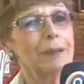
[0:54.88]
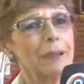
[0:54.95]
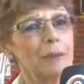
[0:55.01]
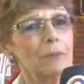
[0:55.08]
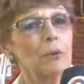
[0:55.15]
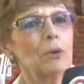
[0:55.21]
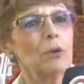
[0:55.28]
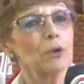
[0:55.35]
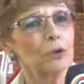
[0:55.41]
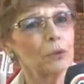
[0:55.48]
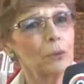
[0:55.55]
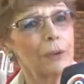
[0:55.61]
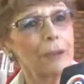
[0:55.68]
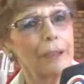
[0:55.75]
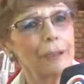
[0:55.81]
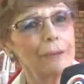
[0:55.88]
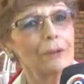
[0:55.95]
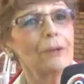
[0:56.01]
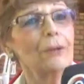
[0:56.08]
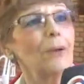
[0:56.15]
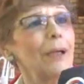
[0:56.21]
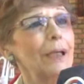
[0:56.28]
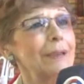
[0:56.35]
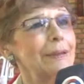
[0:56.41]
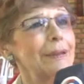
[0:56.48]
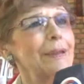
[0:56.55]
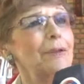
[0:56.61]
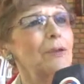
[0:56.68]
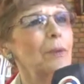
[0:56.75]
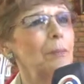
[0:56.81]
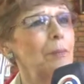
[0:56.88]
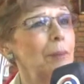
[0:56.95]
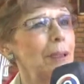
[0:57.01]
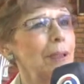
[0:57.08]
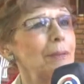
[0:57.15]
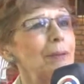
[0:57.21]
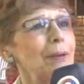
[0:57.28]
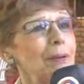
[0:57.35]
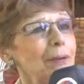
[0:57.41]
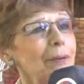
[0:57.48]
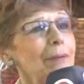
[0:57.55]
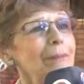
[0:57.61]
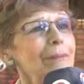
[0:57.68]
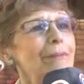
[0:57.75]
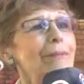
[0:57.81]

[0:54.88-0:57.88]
tenemos los sueldos y los gastitos previos, ¿no?